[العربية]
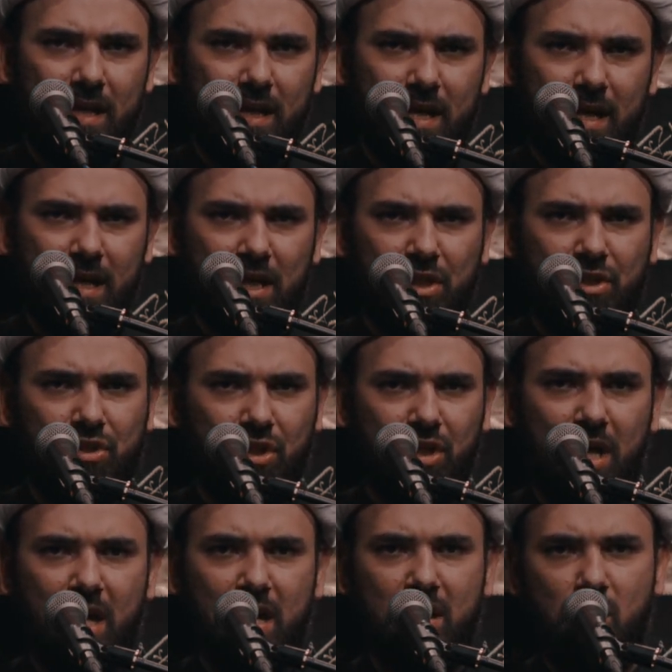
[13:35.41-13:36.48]

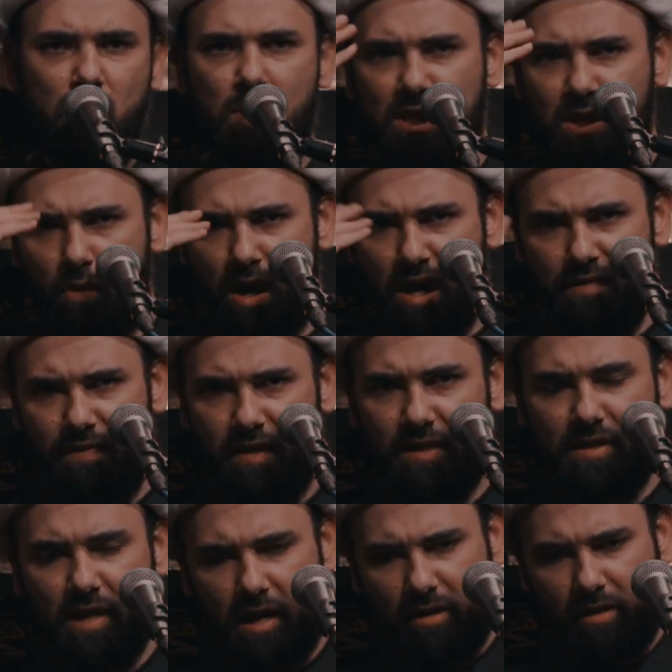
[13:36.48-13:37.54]
للشيعة هو توقف
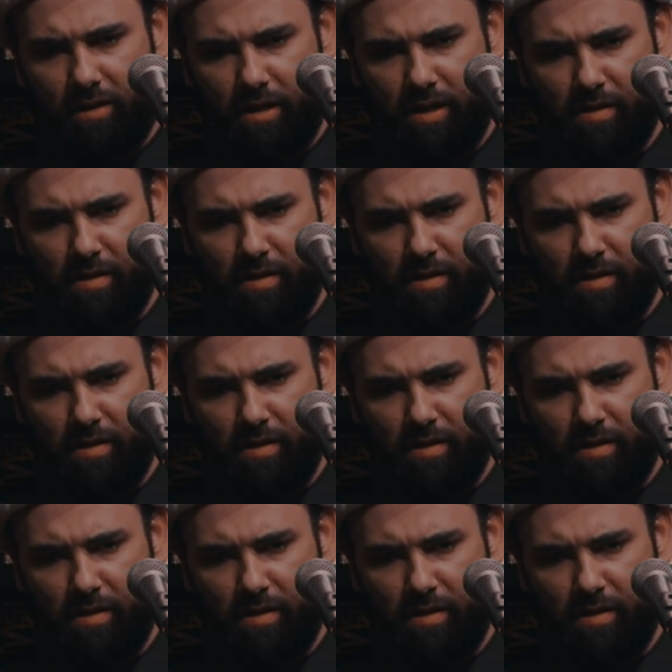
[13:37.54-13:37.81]
احتار